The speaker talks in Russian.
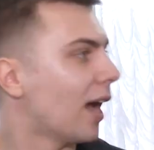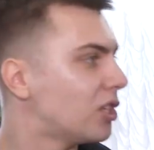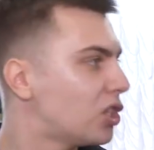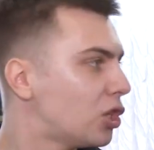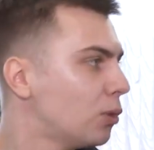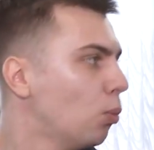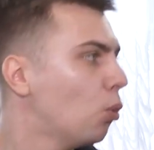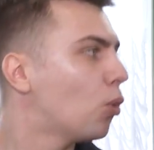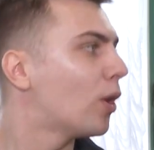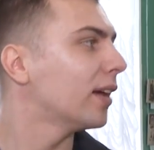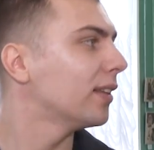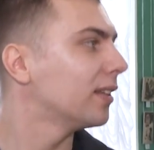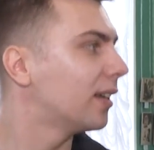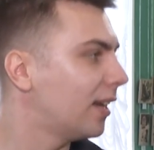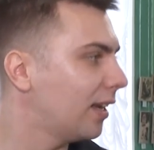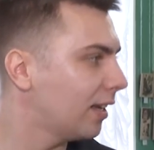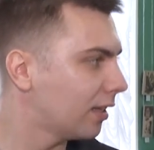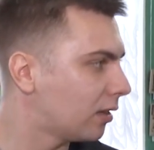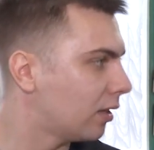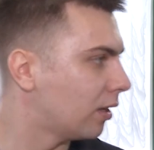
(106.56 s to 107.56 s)
А чему
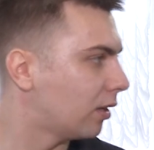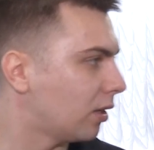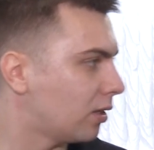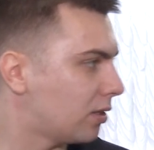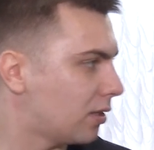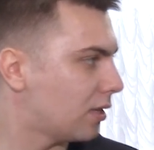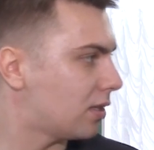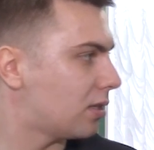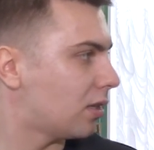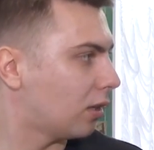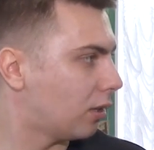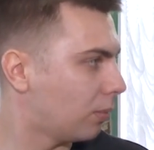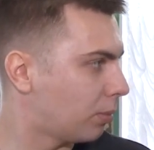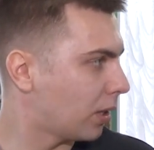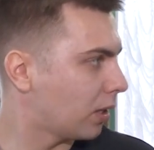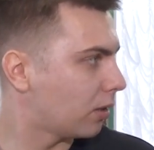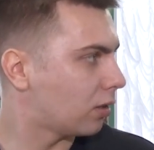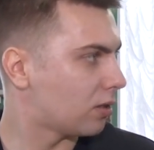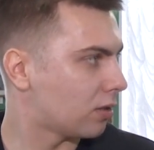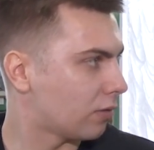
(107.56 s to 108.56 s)
конкретно ты здесь
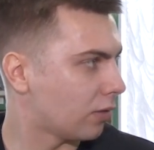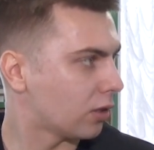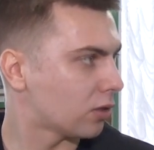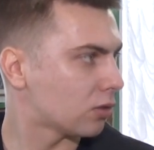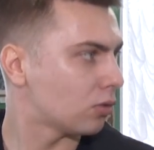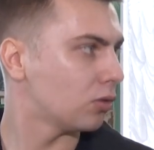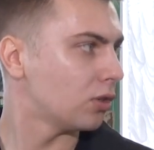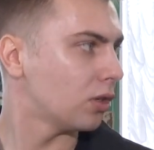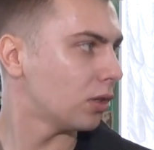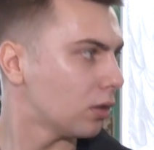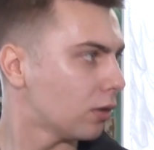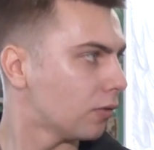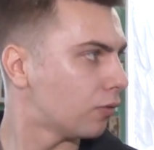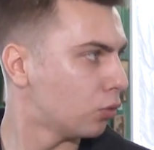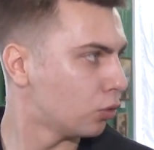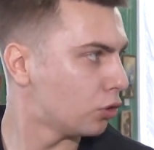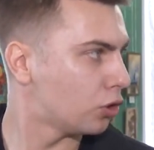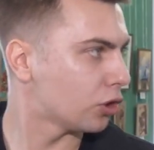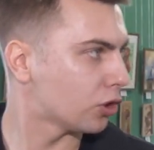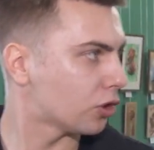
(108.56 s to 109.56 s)
ребят своих студентов
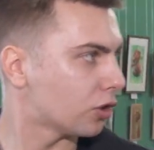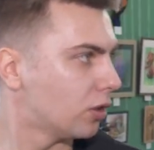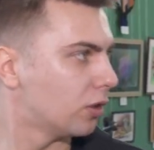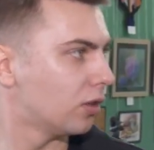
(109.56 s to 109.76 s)
учишь?